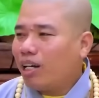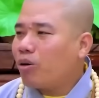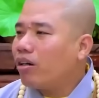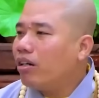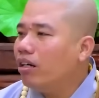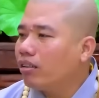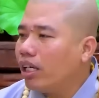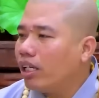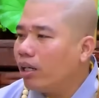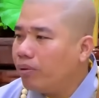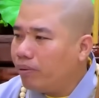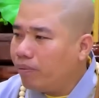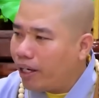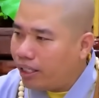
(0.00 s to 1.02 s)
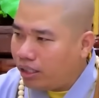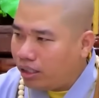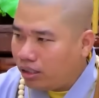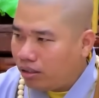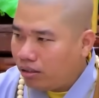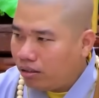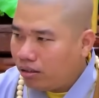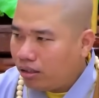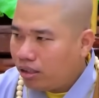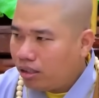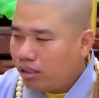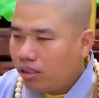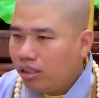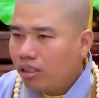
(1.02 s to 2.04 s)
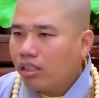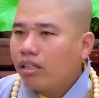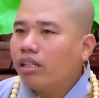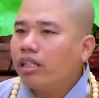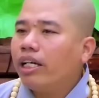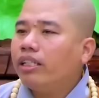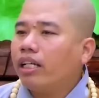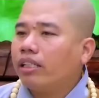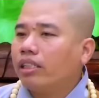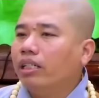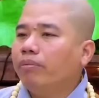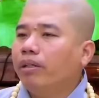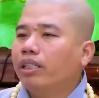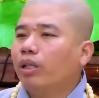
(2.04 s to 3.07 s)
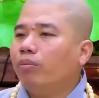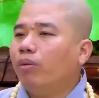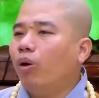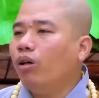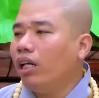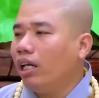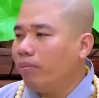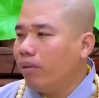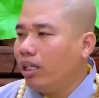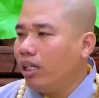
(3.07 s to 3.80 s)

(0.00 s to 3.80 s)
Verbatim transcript: đâu có được vậy đâu quý vị. Có khi thật sự mình cũng muốn là